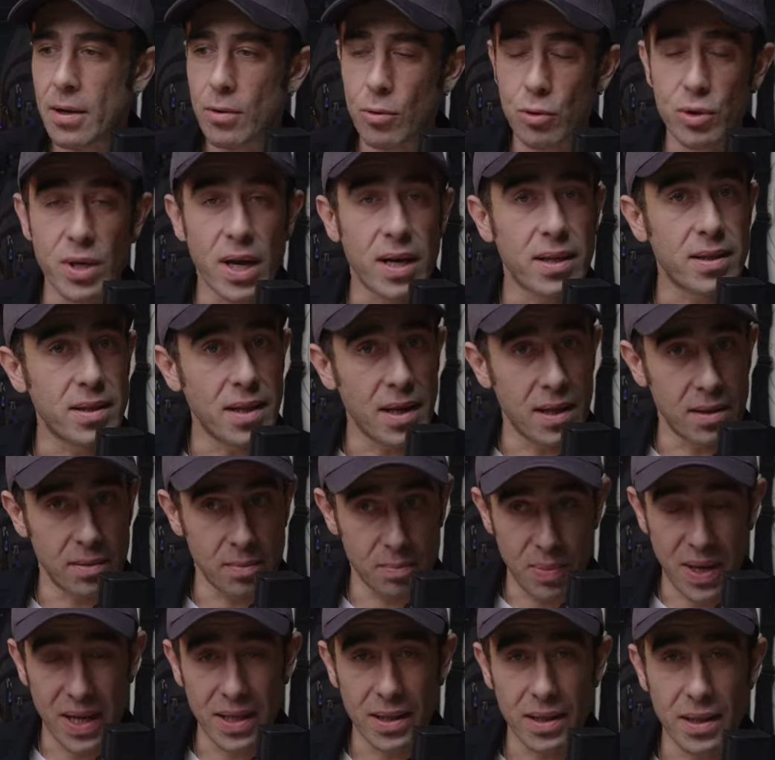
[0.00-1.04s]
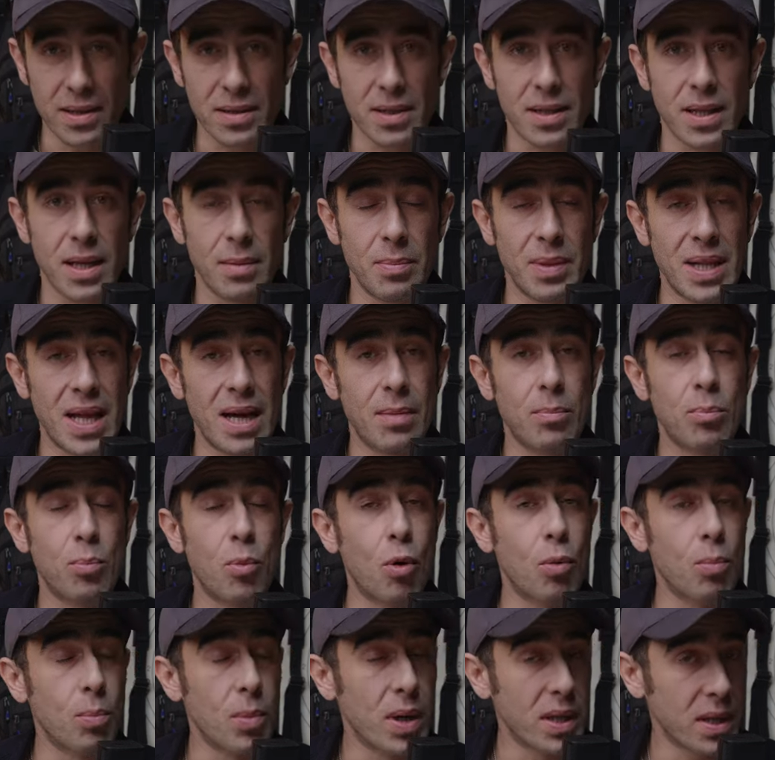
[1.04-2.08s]
uzaktan patlatılabilen
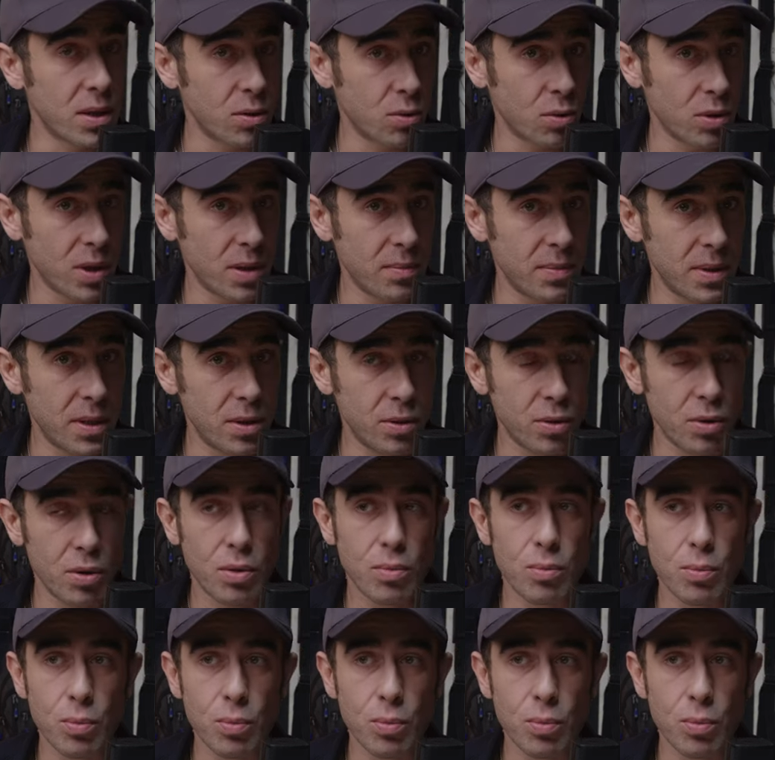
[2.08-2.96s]
bombalar olabiliyor.